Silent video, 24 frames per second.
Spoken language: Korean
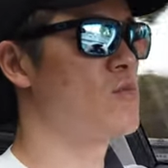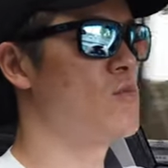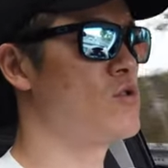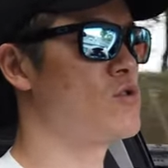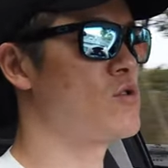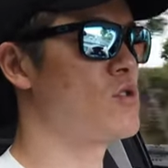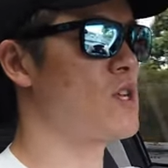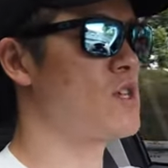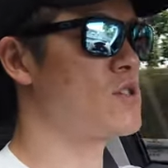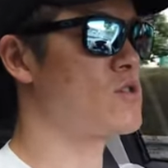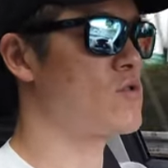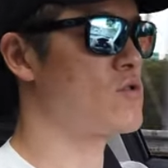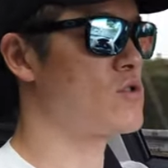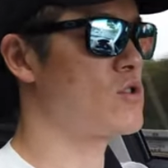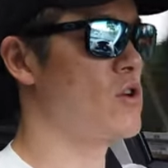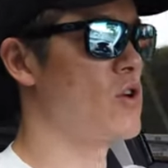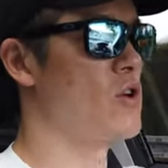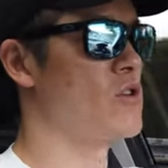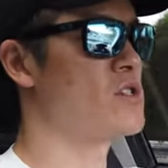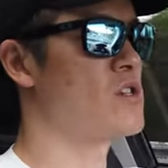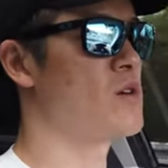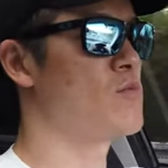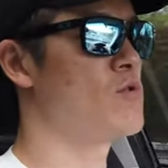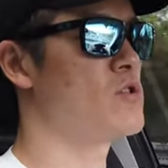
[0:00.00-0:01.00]
점 오도 탔었고 저
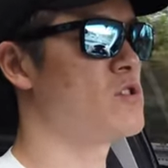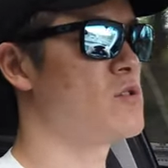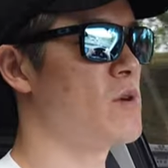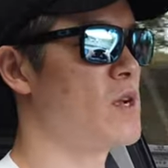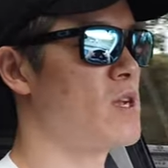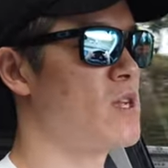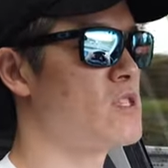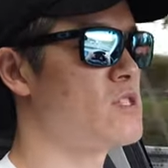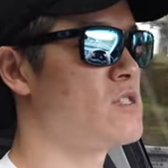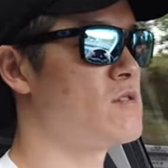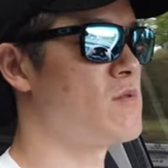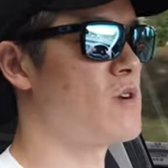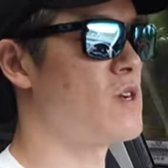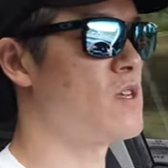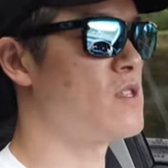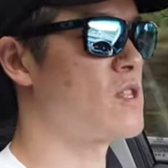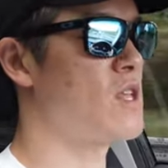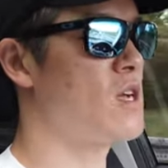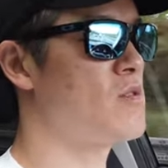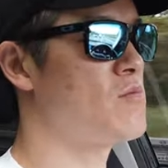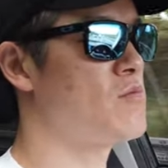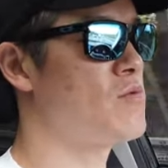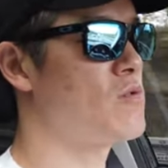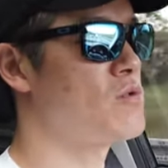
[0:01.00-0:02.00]
영상 보시면 알겠지만
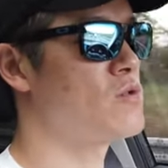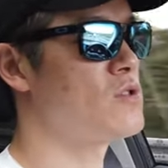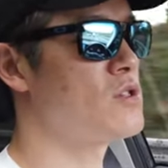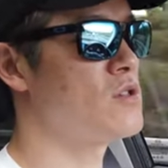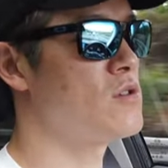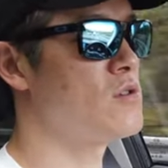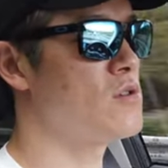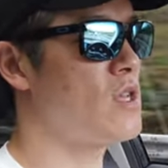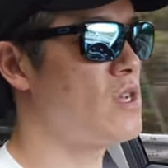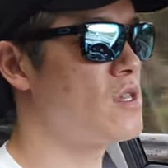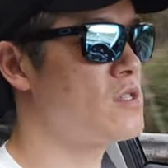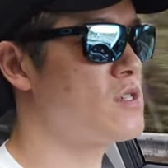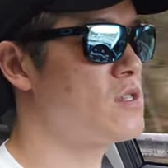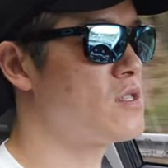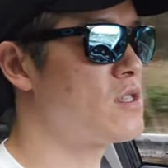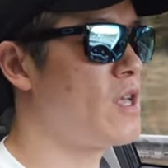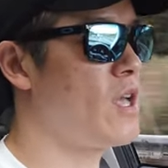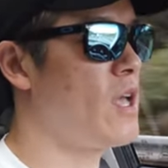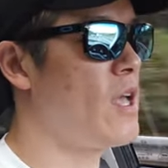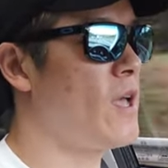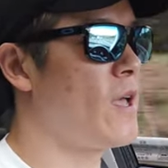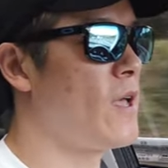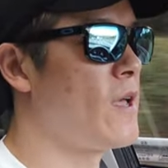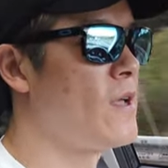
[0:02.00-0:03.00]
탔을
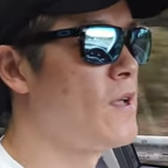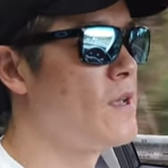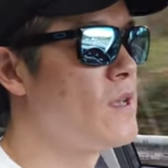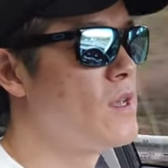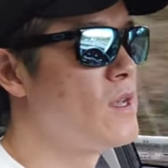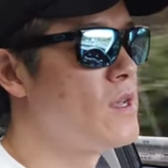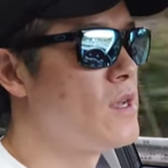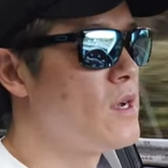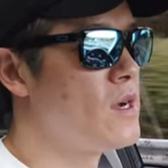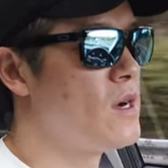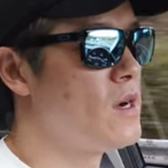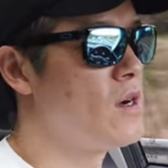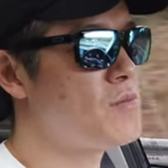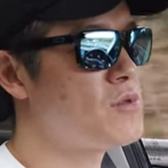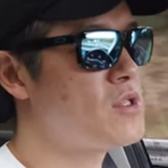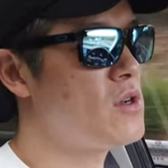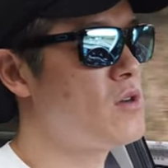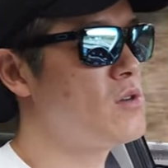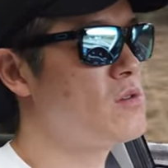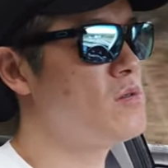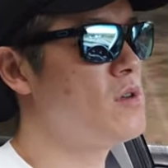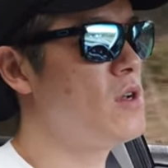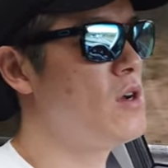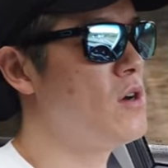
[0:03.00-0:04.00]
때 삼
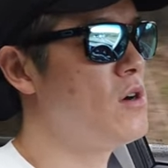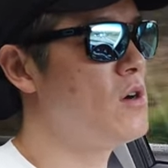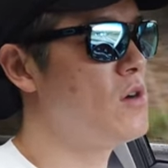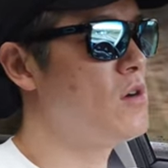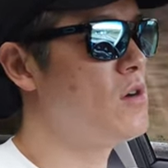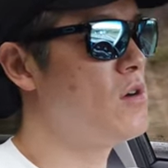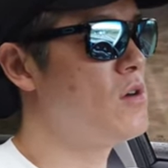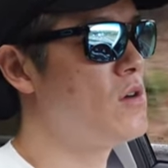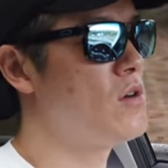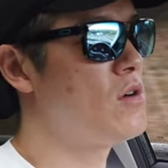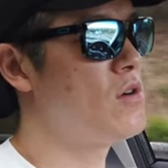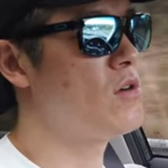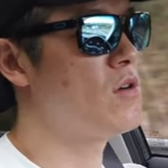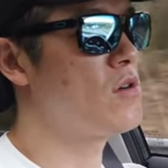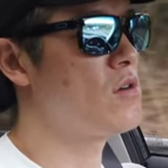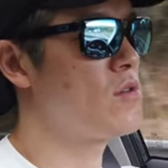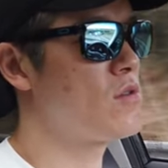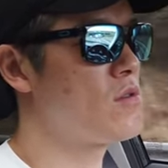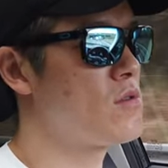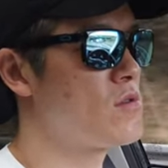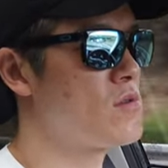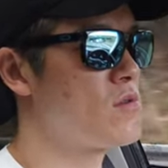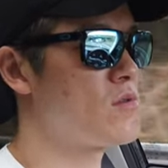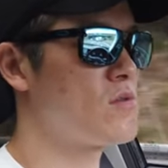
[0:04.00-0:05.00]
점
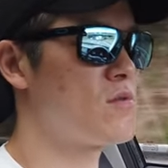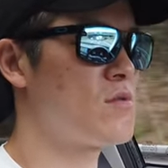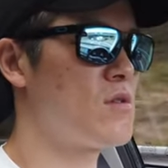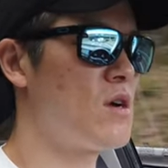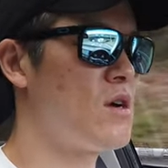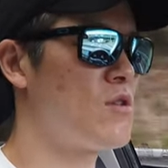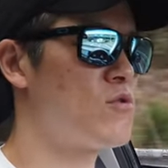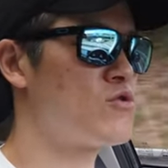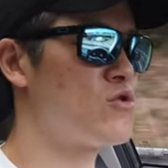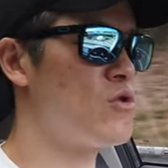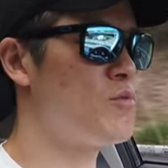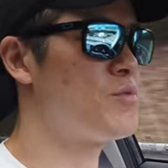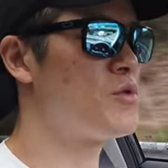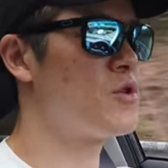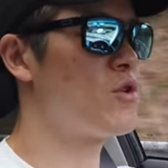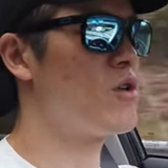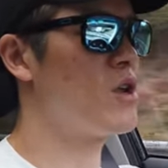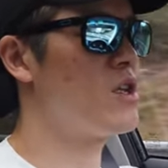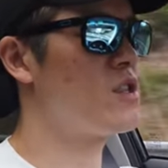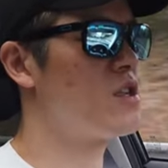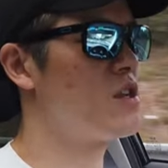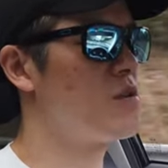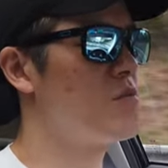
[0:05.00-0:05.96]
영하고 좀 비교를